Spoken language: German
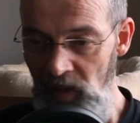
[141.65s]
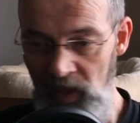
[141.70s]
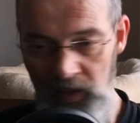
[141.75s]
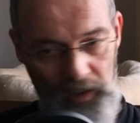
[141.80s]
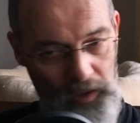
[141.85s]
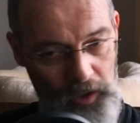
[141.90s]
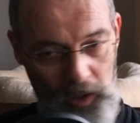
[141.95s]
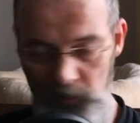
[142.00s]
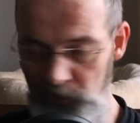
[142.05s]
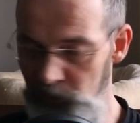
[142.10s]

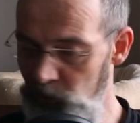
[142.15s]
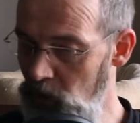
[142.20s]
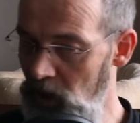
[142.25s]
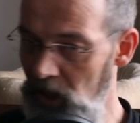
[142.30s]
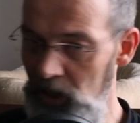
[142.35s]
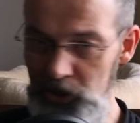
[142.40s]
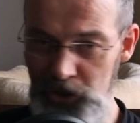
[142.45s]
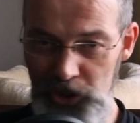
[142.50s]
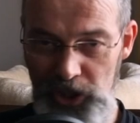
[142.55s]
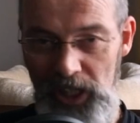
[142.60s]
Da kommst du
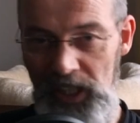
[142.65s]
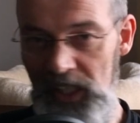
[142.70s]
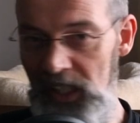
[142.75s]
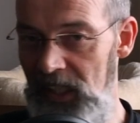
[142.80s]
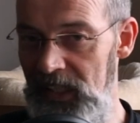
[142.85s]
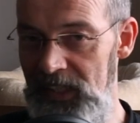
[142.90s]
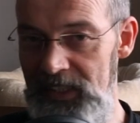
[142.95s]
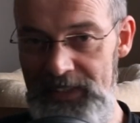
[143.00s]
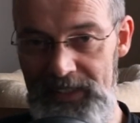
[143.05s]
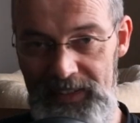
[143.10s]
ganz schnell
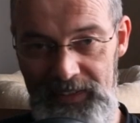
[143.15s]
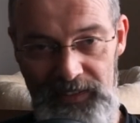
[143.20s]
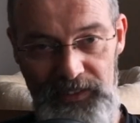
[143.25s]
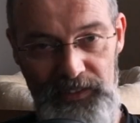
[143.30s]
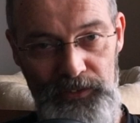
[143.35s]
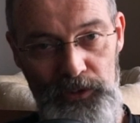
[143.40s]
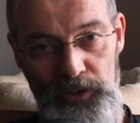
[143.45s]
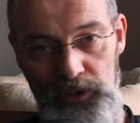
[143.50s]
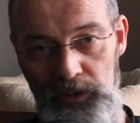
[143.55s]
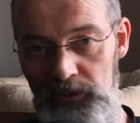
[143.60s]
rein, dass das
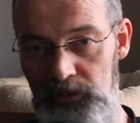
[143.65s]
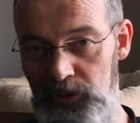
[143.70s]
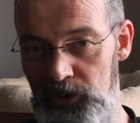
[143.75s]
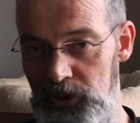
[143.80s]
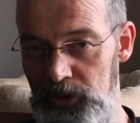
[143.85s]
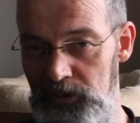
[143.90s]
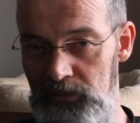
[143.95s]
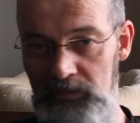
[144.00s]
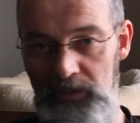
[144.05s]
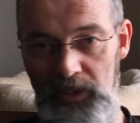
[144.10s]
so ein, so
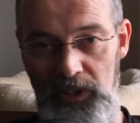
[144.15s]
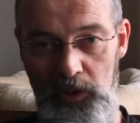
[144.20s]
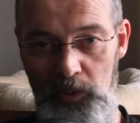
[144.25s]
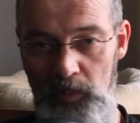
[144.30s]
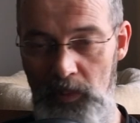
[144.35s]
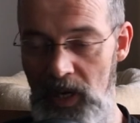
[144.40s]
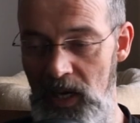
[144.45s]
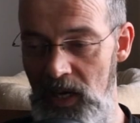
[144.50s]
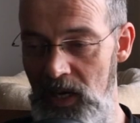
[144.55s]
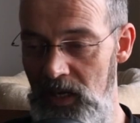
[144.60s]
ein
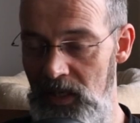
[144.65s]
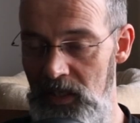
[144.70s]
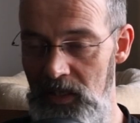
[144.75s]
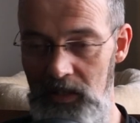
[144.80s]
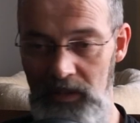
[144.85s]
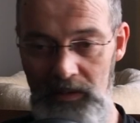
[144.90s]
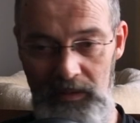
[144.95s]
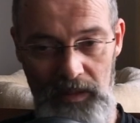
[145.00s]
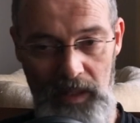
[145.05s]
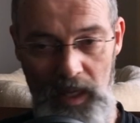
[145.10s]

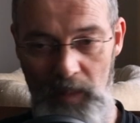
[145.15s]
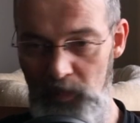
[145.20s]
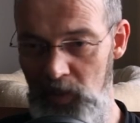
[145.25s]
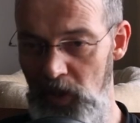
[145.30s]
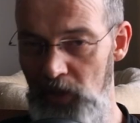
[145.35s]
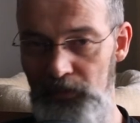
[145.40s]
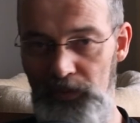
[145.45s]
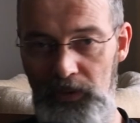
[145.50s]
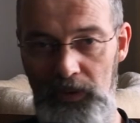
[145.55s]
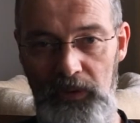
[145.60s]
normaler
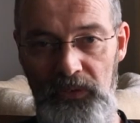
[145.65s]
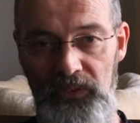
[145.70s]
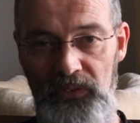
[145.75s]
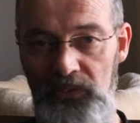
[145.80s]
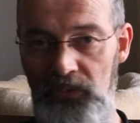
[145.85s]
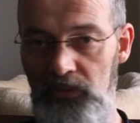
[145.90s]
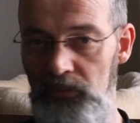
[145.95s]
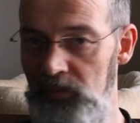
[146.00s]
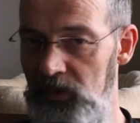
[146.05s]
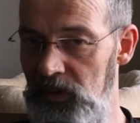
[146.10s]
Ablauf
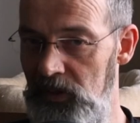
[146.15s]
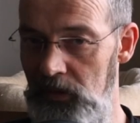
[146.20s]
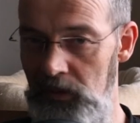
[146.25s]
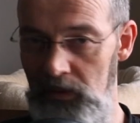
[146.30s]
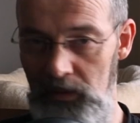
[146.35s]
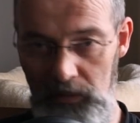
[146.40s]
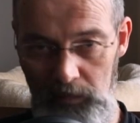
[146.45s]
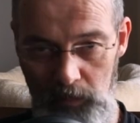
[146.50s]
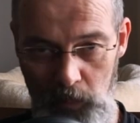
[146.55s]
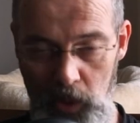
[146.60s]
ist,
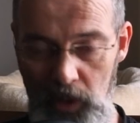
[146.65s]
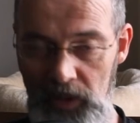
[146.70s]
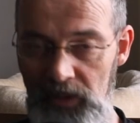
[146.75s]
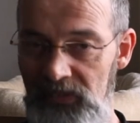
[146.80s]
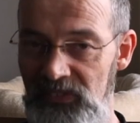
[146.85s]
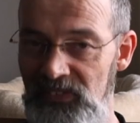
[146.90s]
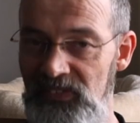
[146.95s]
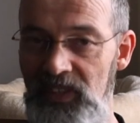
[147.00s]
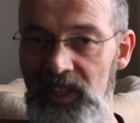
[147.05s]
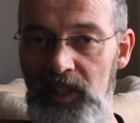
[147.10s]
wie
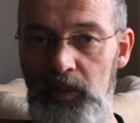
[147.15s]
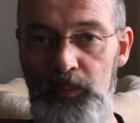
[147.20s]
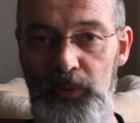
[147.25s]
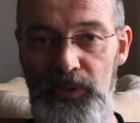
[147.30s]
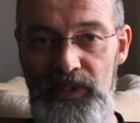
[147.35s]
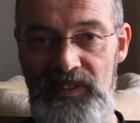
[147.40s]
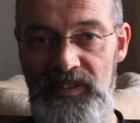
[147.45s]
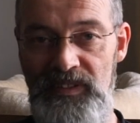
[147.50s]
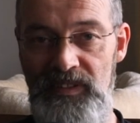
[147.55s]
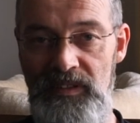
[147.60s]
morgens Zähne
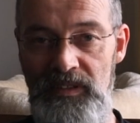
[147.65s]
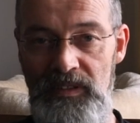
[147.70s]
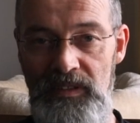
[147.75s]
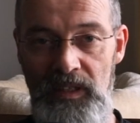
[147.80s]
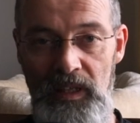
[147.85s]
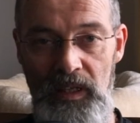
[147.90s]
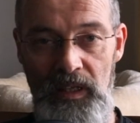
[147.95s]
putzen